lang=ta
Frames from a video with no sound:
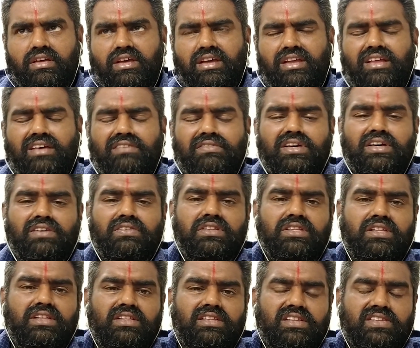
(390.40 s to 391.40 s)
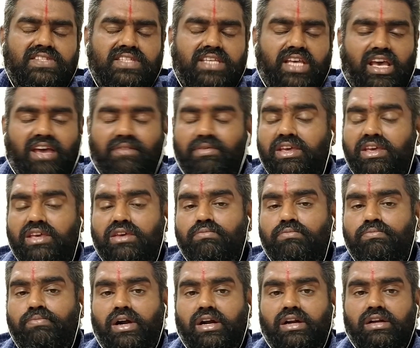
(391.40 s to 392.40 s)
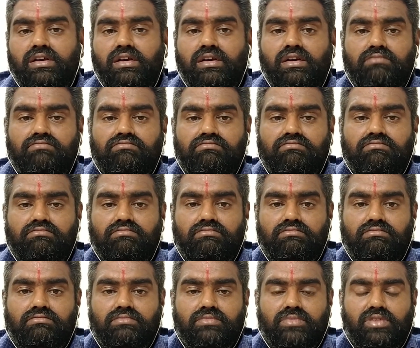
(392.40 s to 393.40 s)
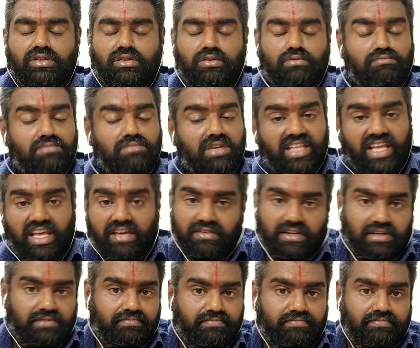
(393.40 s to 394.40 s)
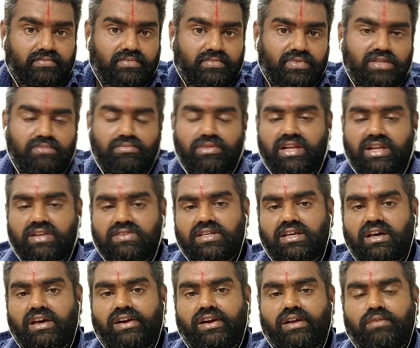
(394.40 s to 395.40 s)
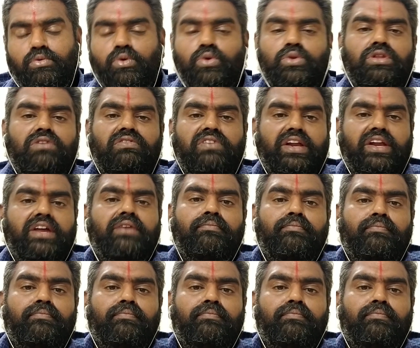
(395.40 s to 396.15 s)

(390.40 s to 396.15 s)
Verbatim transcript: ஏன்னா இவங்க வந்து இந்த சேவிக்கும் பழக்கம் ரொம்ப தேவை சிம்மராசிக்காரனை பொறுத்தவரை